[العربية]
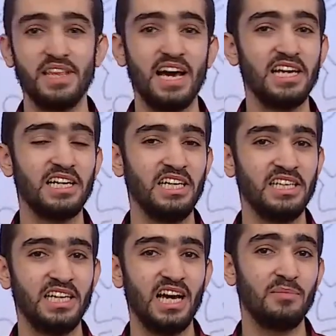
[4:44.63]
لذلك
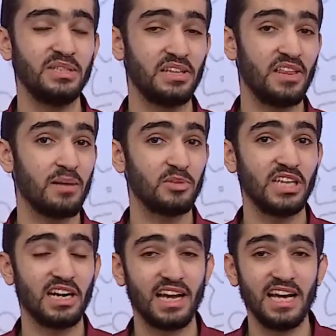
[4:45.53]
حنا بانتظار
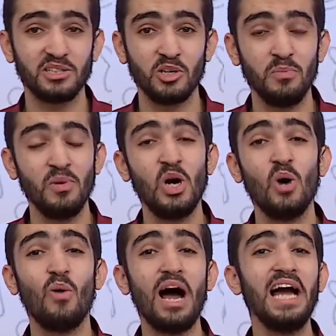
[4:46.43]
مشاركاتكم
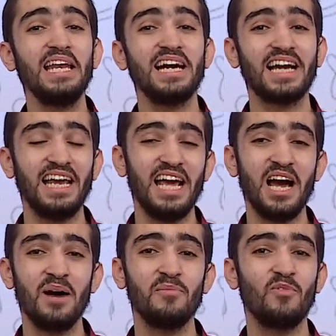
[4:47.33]
واحلى
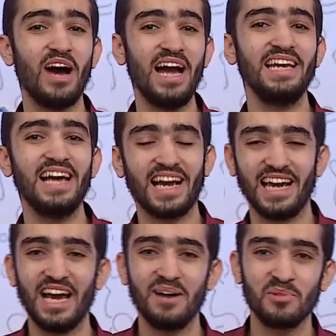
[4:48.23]
كلام واحلى
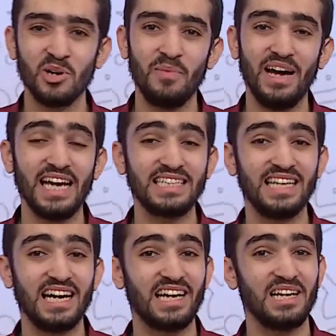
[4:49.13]
كلامكم على
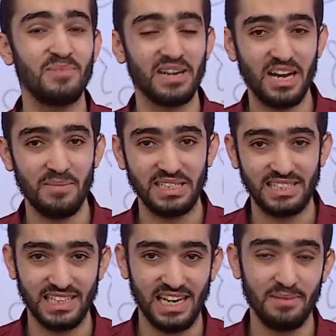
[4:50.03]
هاشتاج البرنامج
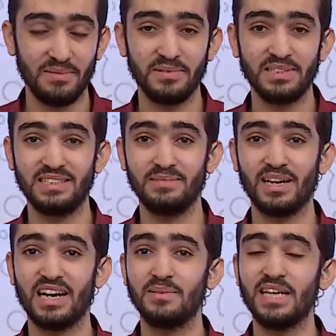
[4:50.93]

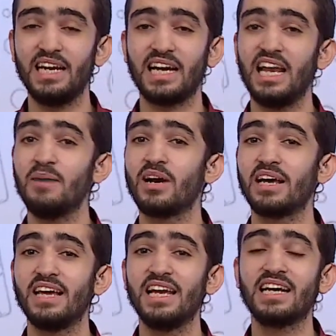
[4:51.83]
برنامج احلى كلام
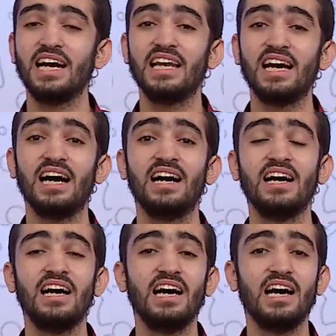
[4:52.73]
وكذلك على
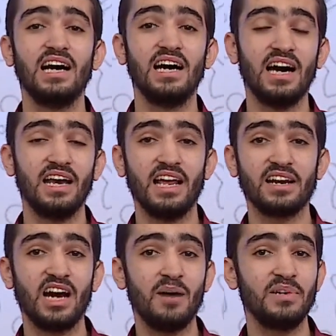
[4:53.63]
آه،
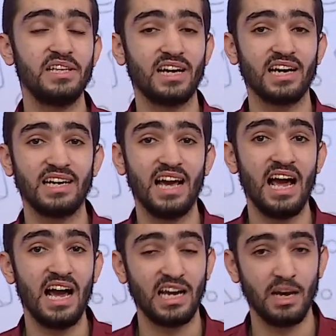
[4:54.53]
الارقام اللي
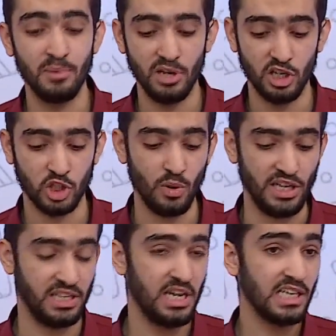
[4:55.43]
ذكرناها قبل
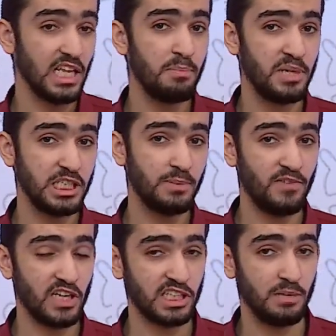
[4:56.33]
شوي. طيب بالنسبه
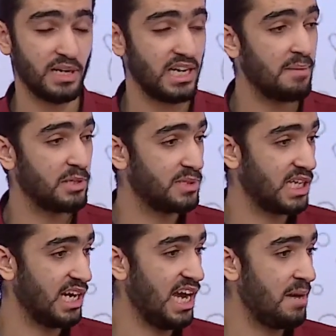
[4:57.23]
لفكره البرنامج
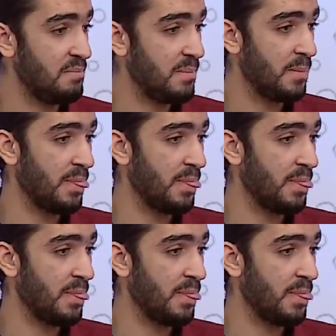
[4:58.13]
بشكل عام